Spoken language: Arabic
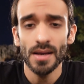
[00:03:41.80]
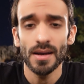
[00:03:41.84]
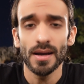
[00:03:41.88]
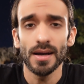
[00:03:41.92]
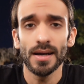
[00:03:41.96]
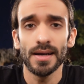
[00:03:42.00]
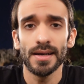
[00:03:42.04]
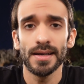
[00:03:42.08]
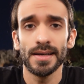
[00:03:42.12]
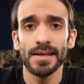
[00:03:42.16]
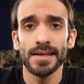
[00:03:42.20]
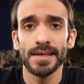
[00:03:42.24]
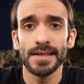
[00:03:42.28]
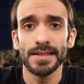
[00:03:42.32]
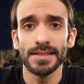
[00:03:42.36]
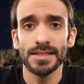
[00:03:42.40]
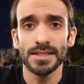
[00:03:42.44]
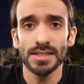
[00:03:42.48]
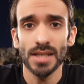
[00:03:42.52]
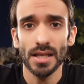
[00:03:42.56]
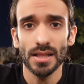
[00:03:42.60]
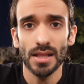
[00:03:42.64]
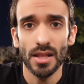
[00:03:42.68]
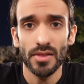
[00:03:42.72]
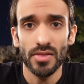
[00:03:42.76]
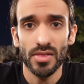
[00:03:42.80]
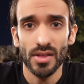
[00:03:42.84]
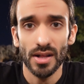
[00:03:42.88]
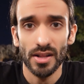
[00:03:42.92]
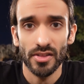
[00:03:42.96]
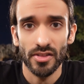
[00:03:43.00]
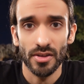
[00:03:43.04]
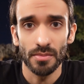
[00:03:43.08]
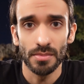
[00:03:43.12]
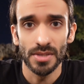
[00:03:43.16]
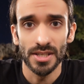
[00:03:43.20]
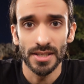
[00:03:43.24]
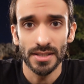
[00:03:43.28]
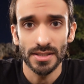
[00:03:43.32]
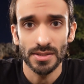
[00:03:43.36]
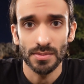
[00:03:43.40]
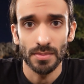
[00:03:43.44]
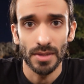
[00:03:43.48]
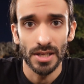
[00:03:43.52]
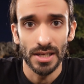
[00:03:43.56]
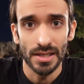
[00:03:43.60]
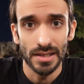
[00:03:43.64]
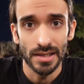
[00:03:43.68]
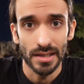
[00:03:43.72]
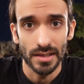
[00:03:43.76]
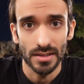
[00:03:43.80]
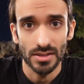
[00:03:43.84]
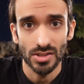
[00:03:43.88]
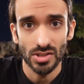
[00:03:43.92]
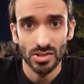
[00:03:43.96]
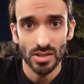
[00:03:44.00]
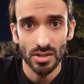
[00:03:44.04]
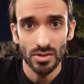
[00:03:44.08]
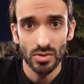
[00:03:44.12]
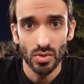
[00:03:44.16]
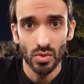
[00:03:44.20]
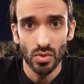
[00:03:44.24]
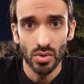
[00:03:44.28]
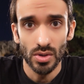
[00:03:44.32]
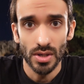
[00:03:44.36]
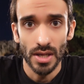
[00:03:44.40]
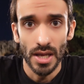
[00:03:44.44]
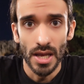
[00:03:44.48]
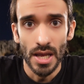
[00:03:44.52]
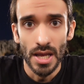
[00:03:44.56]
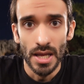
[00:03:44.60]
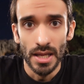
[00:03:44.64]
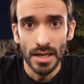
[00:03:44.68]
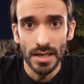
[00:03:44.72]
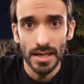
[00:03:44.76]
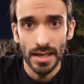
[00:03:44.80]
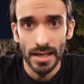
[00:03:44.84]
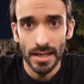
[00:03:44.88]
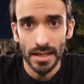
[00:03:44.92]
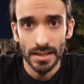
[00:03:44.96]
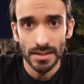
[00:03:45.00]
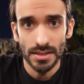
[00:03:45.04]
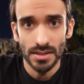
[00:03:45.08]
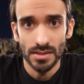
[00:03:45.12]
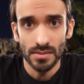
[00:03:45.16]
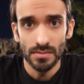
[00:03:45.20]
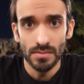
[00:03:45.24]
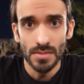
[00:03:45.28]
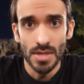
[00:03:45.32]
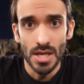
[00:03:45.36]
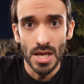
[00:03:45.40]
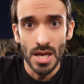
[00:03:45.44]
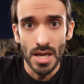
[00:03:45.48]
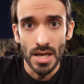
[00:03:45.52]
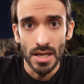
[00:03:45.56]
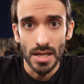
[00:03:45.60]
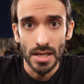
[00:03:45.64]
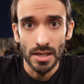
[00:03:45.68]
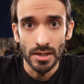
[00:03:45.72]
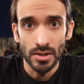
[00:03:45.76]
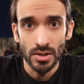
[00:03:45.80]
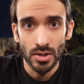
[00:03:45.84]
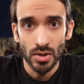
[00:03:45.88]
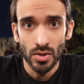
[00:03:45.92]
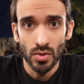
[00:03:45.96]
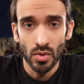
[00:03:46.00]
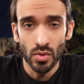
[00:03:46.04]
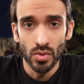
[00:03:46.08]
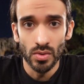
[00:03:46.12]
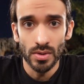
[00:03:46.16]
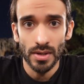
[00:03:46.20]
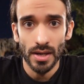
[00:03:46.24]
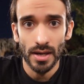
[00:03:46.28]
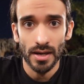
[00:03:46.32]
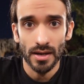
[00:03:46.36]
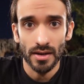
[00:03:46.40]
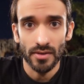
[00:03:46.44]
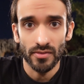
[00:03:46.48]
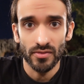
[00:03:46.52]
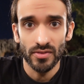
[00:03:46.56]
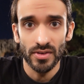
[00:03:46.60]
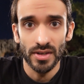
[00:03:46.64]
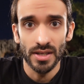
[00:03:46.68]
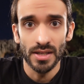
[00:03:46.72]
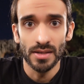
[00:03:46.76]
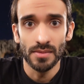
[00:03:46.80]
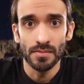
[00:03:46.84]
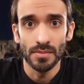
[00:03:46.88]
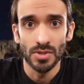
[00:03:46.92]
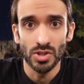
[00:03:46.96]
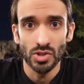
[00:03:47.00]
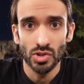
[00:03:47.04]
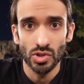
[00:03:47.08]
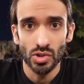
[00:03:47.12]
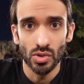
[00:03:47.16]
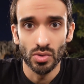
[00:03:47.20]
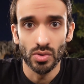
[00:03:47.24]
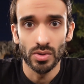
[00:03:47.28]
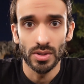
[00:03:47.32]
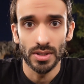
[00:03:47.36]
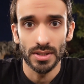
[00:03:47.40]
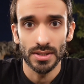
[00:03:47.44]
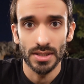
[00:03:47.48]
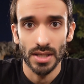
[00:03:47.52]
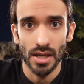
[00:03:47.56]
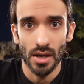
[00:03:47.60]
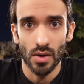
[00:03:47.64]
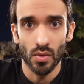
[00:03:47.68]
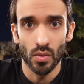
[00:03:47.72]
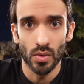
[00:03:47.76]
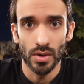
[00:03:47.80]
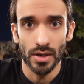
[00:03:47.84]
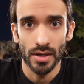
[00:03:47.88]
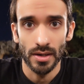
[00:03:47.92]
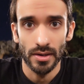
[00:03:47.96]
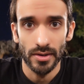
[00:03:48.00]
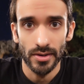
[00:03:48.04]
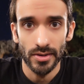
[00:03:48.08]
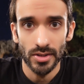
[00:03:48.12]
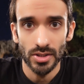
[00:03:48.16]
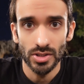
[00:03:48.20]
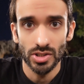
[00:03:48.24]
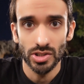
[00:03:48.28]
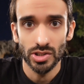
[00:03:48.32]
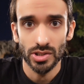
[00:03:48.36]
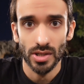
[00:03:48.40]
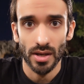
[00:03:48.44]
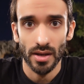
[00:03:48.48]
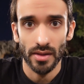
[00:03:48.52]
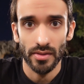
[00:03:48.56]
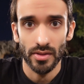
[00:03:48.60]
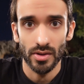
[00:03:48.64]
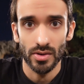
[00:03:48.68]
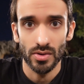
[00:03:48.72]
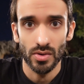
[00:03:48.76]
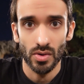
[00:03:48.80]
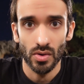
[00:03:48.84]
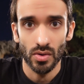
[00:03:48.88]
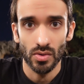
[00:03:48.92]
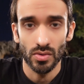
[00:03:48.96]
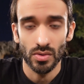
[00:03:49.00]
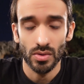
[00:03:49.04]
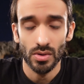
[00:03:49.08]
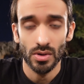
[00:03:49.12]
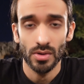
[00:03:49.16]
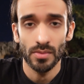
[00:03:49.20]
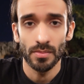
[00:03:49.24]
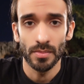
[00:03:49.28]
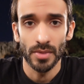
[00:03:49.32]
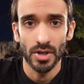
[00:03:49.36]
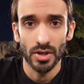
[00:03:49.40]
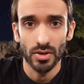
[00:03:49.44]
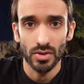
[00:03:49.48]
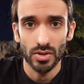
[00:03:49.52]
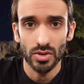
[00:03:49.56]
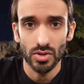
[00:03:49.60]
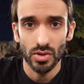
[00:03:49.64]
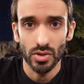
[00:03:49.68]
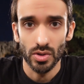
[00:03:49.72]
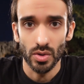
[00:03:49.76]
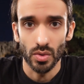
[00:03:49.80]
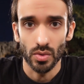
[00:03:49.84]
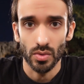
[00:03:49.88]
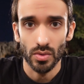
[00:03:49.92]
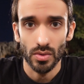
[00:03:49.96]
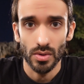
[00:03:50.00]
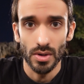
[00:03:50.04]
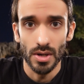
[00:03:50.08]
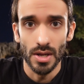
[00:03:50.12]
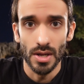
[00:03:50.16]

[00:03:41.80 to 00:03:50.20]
آه، الشغله الثالثه بالنسبه للصندوق لازم نكون عارفين من شنو يتكون عش هذا النوع من الطيور